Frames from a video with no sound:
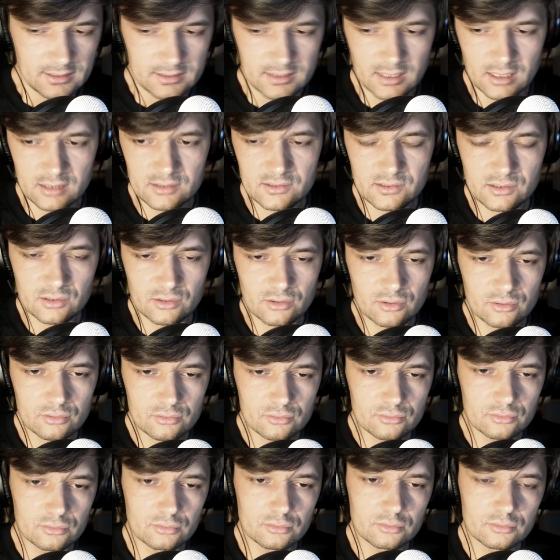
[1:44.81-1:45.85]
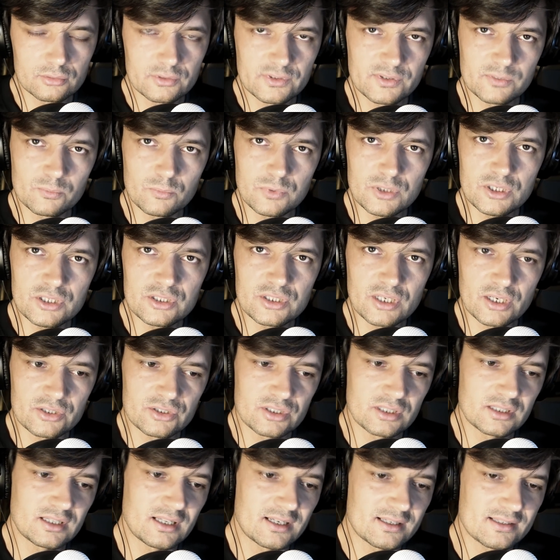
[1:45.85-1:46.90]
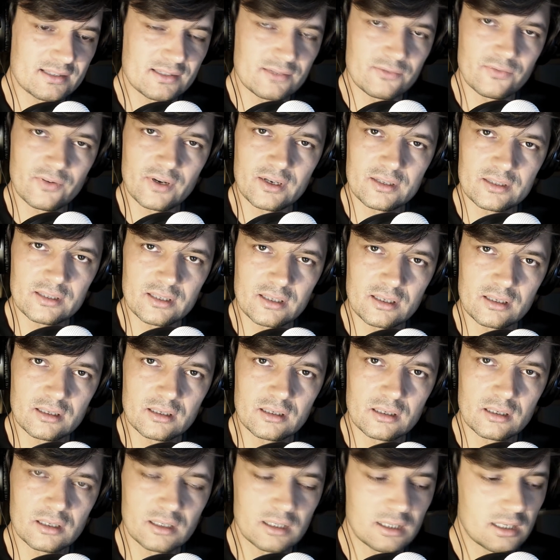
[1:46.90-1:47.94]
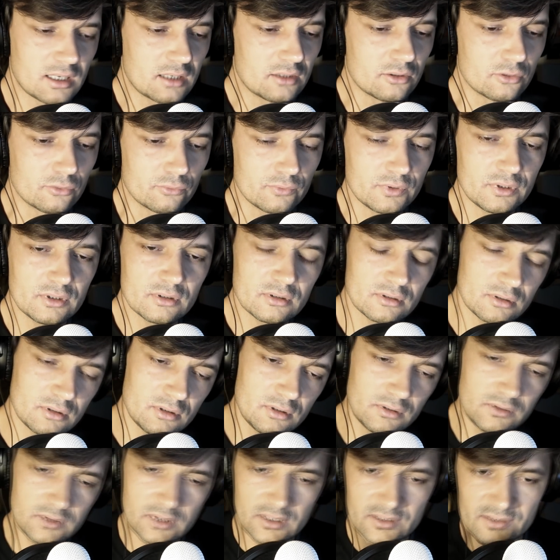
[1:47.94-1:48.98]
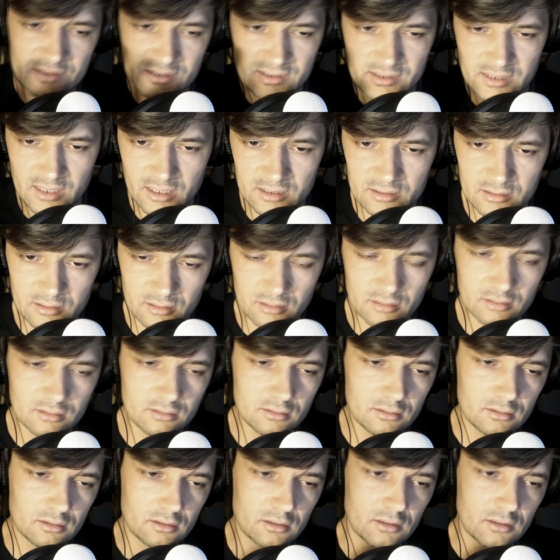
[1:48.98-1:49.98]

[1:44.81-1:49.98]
jak co roku, zbliża się tak zwane Halloween i niestety